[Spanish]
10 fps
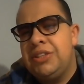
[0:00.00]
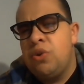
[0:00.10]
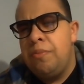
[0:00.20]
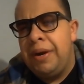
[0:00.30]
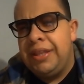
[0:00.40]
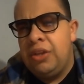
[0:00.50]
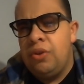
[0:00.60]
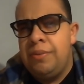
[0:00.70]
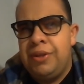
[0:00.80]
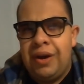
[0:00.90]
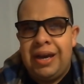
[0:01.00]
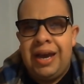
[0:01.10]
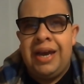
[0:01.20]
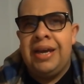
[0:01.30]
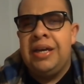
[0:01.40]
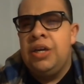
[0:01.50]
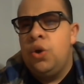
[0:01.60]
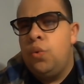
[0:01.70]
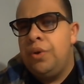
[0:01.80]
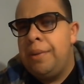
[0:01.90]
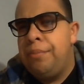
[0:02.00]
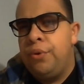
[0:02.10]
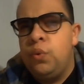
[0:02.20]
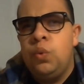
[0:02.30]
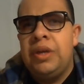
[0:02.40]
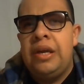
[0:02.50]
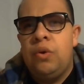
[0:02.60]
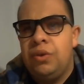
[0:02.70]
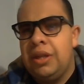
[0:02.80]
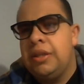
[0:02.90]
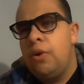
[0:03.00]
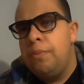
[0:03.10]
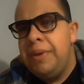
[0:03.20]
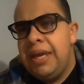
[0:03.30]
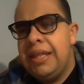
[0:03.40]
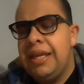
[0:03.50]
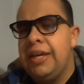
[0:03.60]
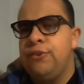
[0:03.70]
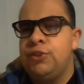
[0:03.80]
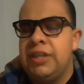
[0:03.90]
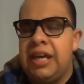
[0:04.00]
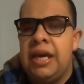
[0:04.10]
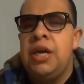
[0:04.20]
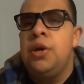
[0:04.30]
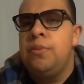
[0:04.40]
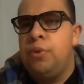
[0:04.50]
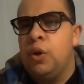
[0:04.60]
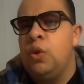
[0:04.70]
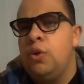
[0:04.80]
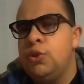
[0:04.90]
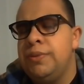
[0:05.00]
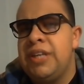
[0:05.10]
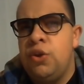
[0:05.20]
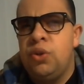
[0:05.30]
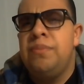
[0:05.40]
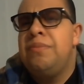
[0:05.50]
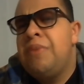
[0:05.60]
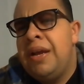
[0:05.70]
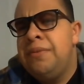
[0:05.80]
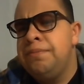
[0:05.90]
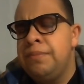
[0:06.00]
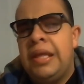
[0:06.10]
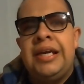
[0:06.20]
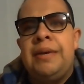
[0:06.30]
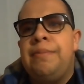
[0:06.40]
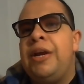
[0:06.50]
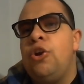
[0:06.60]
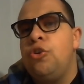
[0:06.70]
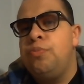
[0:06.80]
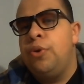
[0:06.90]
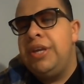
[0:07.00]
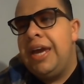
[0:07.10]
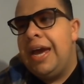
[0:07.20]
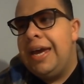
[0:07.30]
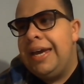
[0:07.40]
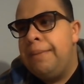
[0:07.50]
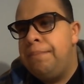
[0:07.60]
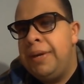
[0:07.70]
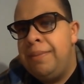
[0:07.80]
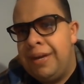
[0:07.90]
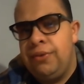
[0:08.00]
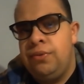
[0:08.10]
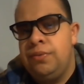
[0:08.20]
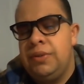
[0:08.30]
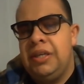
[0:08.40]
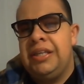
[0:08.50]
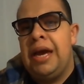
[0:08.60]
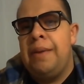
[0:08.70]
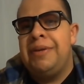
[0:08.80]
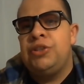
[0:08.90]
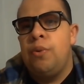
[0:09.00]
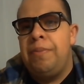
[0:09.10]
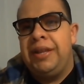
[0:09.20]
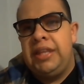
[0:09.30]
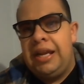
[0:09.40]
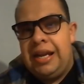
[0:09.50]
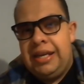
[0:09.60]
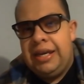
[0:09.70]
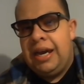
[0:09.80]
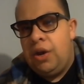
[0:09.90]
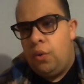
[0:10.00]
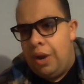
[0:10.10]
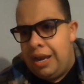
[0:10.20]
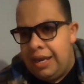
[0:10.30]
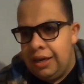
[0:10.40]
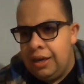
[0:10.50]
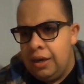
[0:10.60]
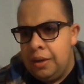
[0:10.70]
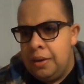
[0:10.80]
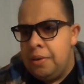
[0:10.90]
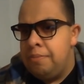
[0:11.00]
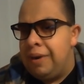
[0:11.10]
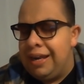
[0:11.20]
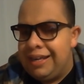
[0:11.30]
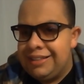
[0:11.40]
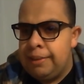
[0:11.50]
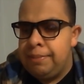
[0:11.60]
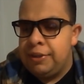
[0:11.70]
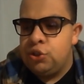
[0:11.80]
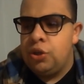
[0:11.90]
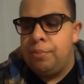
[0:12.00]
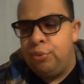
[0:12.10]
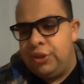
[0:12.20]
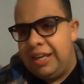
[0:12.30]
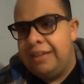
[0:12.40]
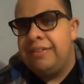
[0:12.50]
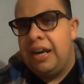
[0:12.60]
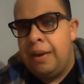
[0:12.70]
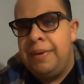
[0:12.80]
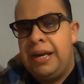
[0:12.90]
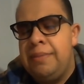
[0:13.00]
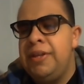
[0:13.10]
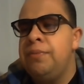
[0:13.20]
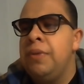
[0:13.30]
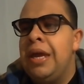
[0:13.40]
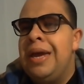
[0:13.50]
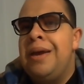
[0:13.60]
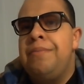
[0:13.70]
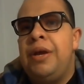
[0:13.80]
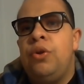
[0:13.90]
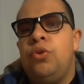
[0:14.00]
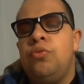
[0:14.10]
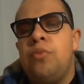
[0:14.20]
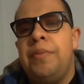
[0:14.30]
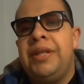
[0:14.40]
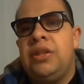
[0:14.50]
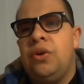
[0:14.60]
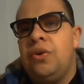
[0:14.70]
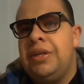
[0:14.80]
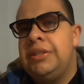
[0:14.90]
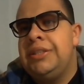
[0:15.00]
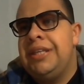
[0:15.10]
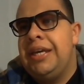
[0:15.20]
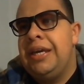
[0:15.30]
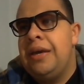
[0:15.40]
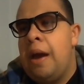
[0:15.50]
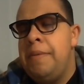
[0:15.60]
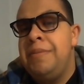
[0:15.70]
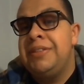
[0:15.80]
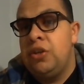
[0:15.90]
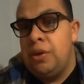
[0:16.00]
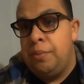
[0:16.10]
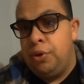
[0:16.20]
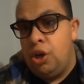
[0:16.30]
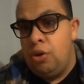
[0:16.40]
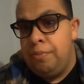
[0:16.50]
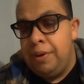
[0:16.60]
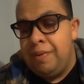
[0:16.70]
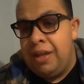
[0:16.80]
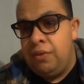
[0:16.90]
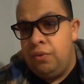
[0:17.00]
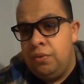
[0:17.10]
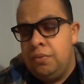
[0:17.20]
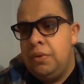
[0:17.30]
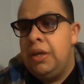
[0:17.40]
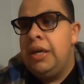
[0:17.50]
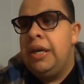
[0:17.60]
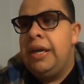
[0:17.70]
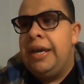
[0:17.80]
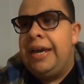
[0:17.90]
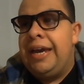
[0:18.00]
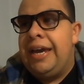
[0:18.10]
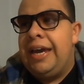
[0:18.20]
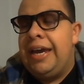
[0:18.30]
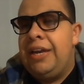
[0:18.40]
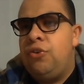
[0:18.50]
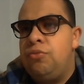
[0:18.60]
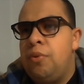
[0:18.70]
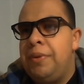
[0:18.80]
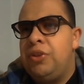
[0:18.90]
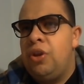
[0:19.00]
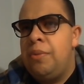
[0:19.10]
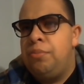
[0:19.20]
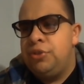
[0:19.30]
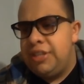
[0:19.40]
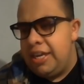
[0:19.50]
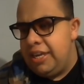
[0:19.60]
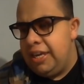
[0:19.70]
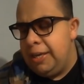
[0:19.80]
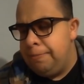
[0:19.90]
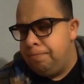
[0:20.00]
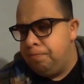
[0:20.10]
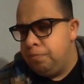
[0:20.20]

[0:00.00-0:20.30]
compartiendo el video acá, una por una y luego otra te lo pide y que no sé qué, ¿por qué no lo subes a YouTube? Bueno, pero los ponía en privado, nada más compartía la liga o el link para que esta persona pudiera entrar a ver el video. Pero en un momento, este, a mí me enseñaron a ponerlo en privado en un momento le puse allí,